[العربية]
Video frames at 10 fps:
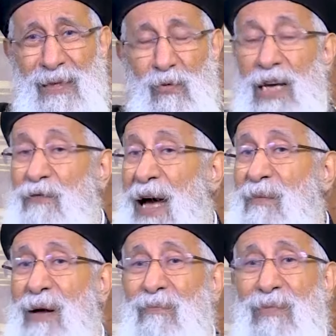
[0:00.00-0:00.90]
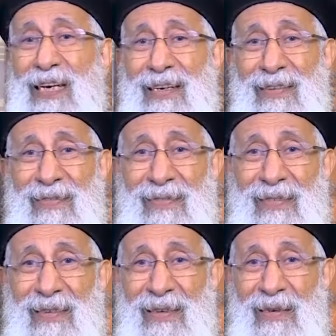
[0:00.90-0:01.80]
وقف على المنبر
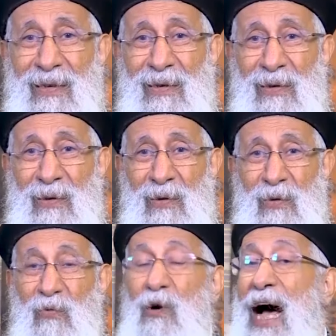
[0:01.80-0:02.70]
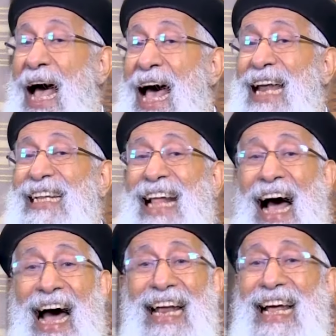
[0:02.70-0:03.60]
وقال
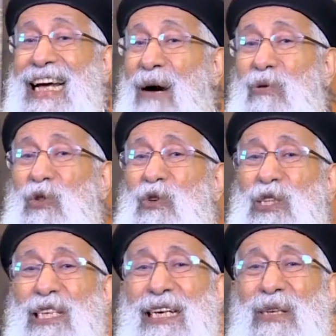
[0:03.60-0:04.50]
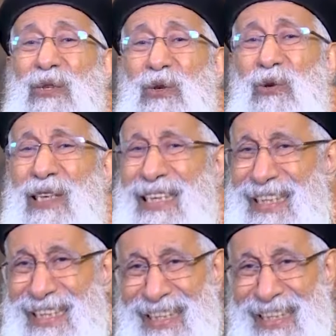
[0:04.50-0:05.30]
تعالى يا بطرس الرسول